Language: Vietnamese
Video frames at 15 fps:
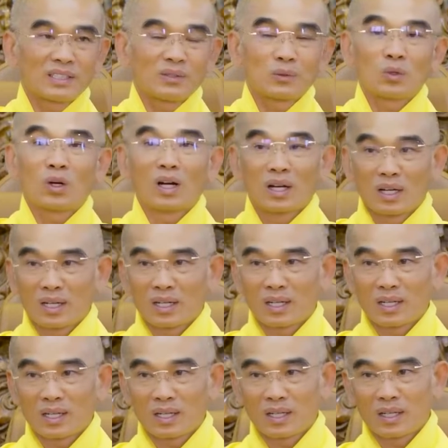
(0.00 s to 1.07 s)
cái chiều thuận,
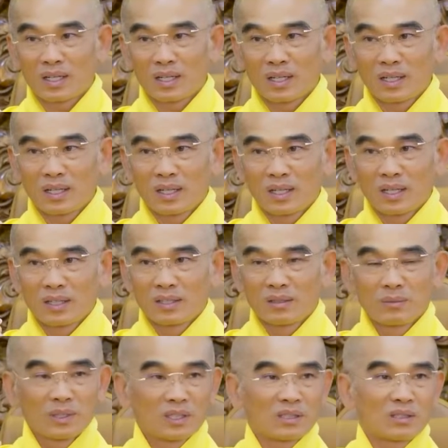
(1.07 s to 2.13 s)

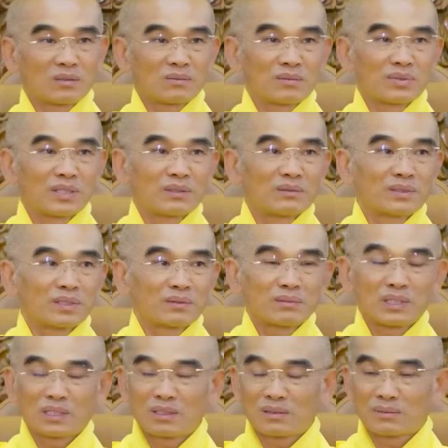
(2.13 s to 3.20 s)
nhưng mình còn phiền
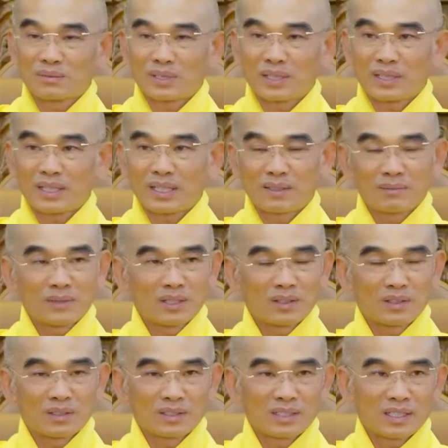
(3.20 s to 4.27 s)
phức, mình còn phiền hận,
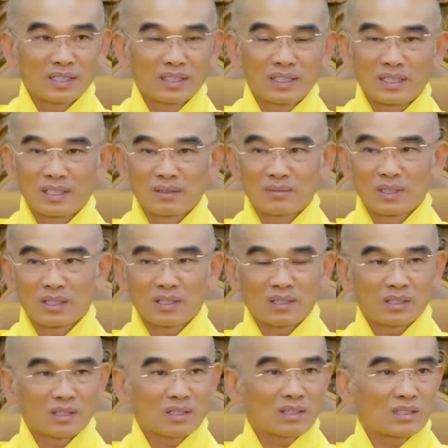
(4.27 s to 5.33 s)
mình còn giận hờn, mình
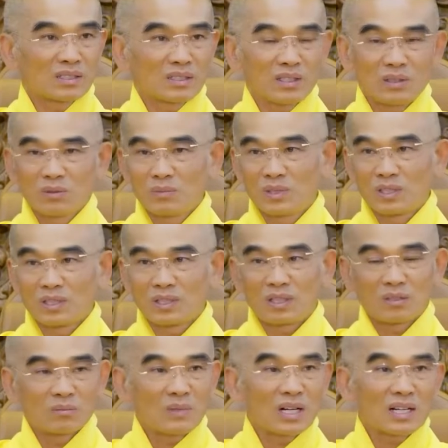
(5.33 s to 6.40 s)
còn khó chịu, mình
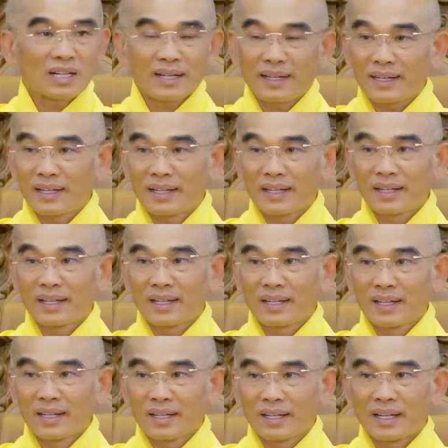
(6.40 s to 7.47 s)
còn bất an
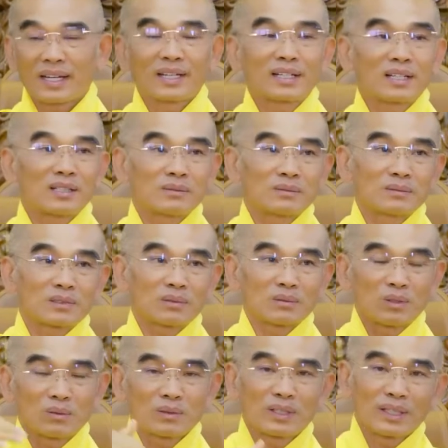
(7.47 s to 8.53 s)
hay không
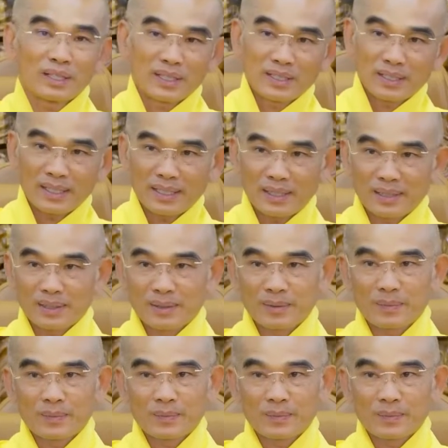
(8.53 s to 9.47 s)
trong lúc nó hiện ra.